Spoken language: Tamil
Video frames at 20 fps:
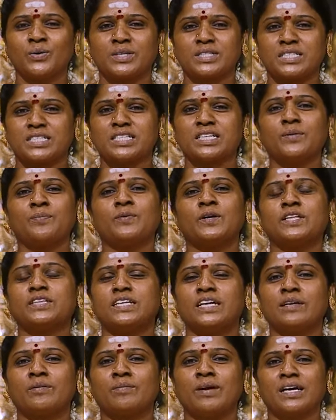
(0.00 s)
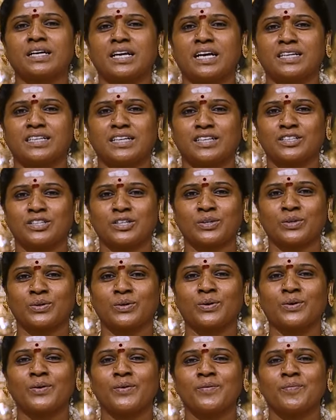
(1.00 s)
ஒரு சின்ன பிள்ளைத்தனமா கேட்டுட்டு
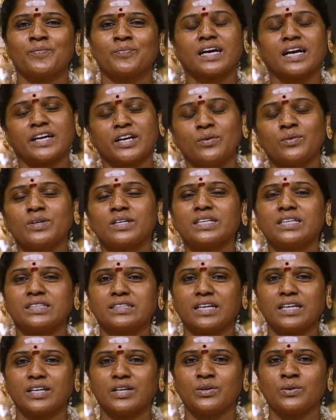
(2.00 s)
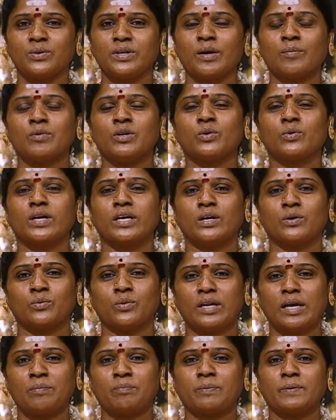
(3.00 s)
இருக்கோம் கடவுளுக்கு தெரியும் நம்மளுடைய
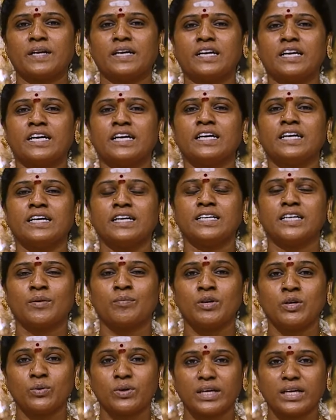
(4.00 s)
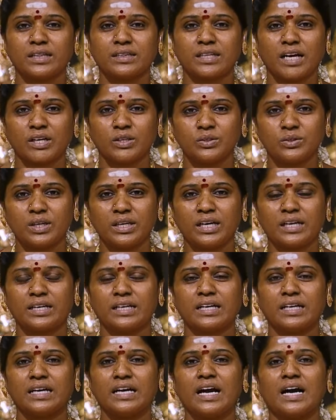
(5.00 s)
உழைப்பு என்ன நம்மளுடைய தகுதி
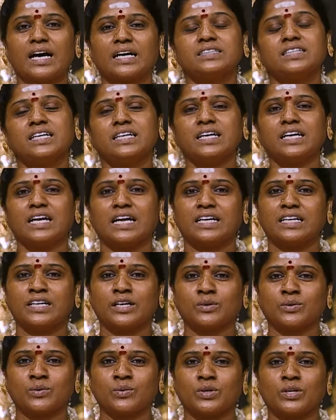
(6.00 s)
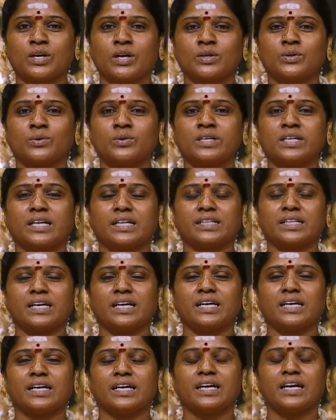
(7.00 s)
என்ன அதுக்கு என்ன கொடுக்கணும்ன்றத
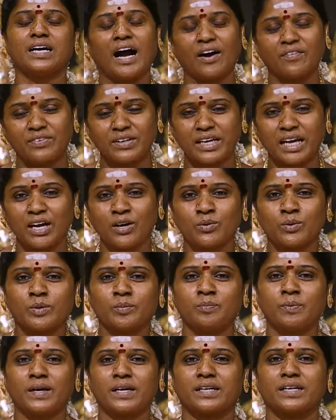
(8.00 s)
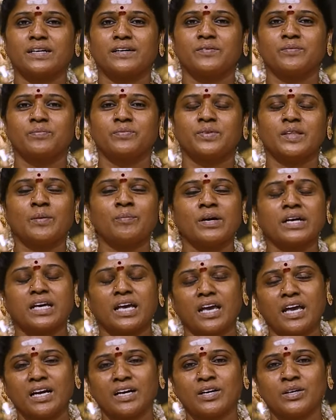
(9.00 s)
அவரே கொடுப்பாராம் நம்ம
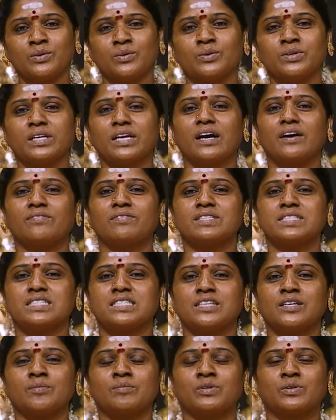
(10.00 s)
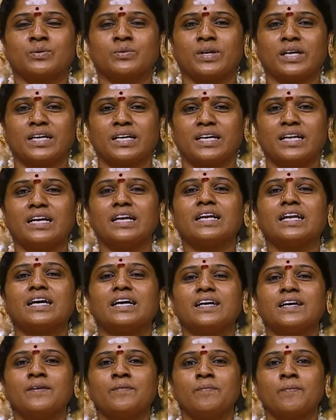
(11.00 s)
கேட்கணுன்ற அவசியம் கூட இல்லை